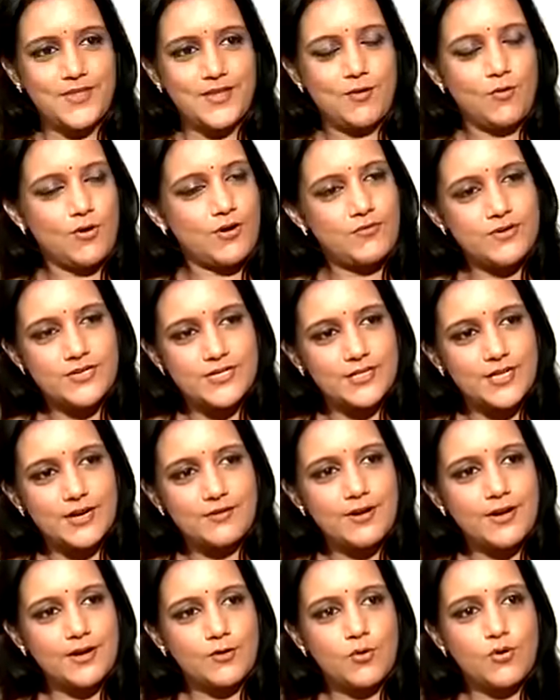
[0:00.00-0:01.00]
ఒక
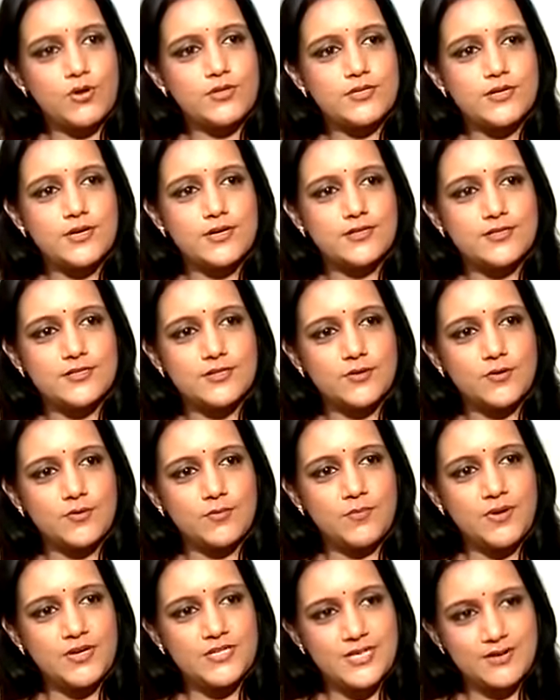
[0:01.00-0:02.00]
విచిత్రమైన కోయిన్సిడెన్స్
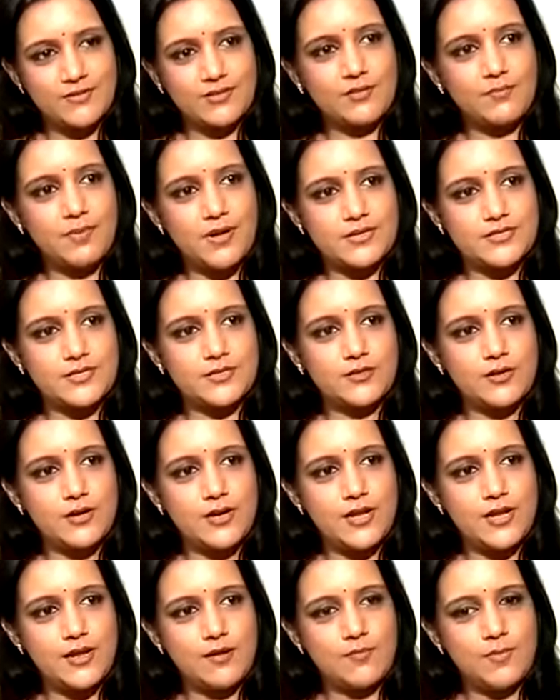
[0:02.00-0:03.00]
మీ జీవిత పరిస్థితుల్ని
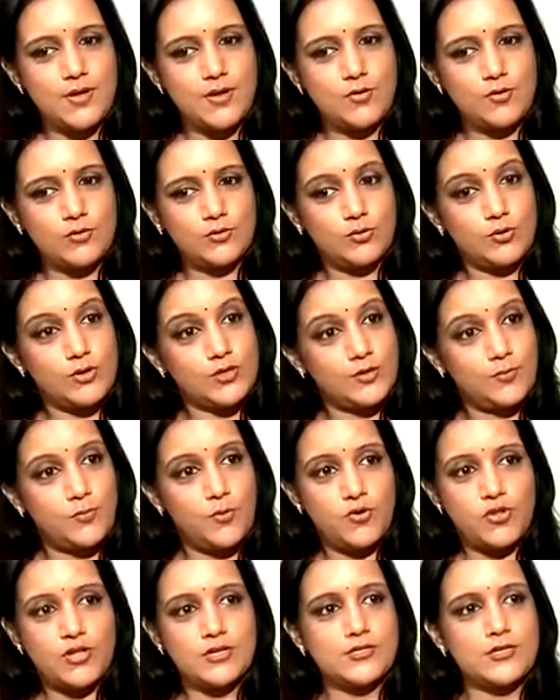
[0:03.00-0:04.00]
మీరు hmm. తొలుత
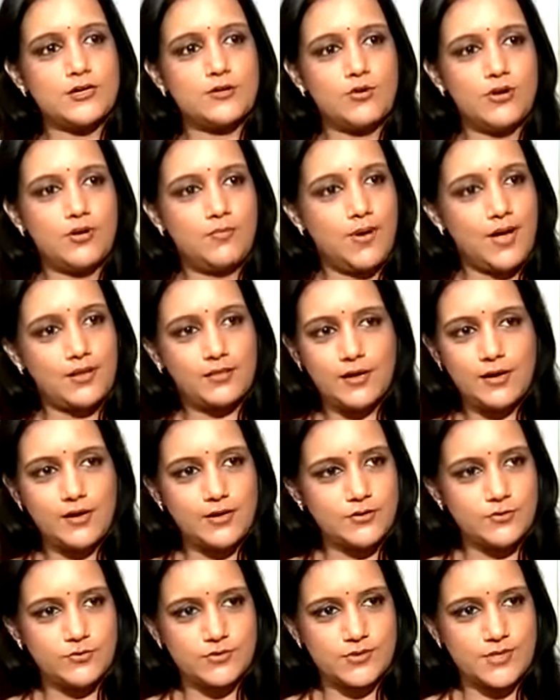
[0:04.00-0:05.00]
పోషించిన కొన్ని పాత్రల్ని
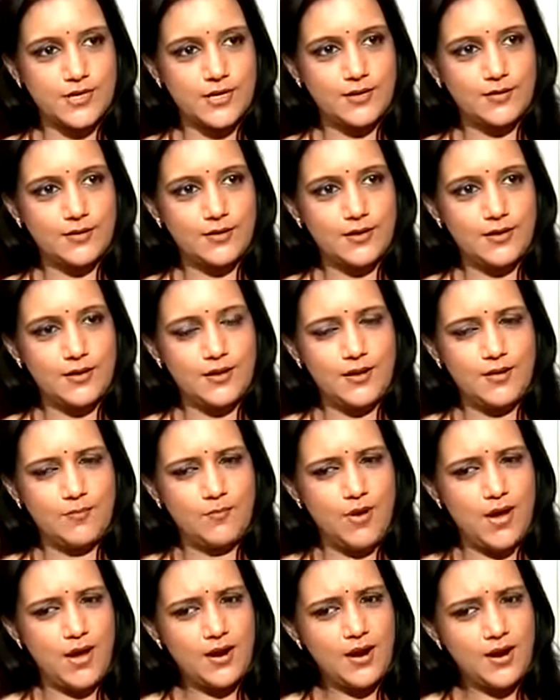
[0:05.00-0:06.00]
చూస్తే hmm.
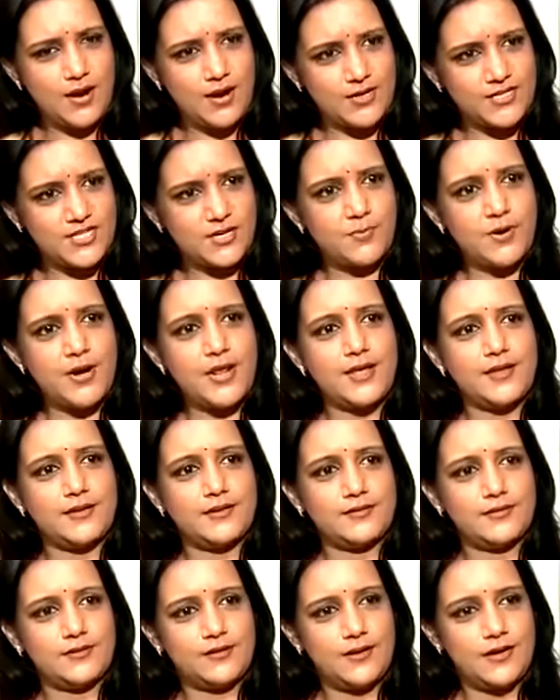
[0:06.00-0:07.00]
బాగా కష్టపడే
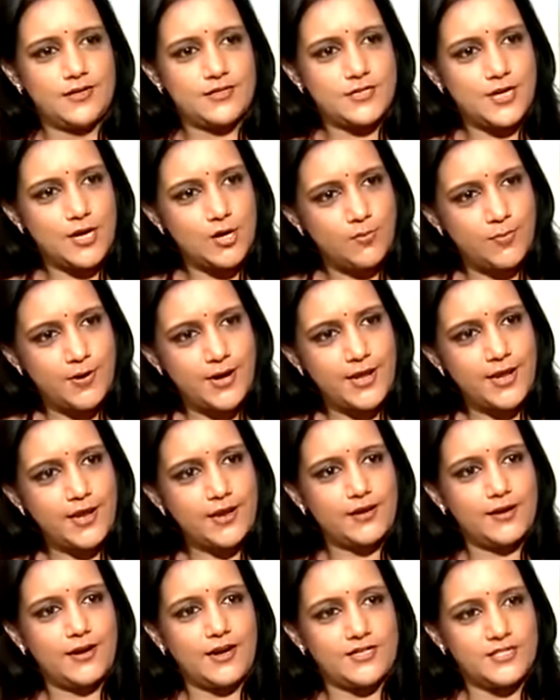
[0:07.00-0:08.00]
కష్టాలు పడే
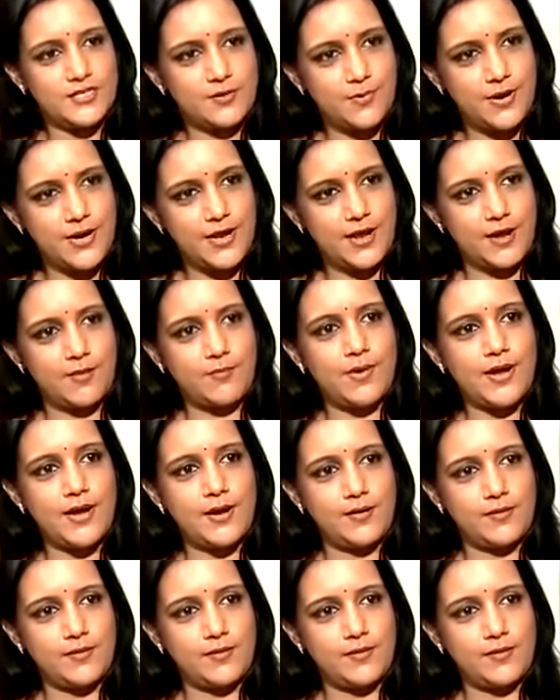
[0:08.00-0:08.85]
కష్టపడే అమ్మాయి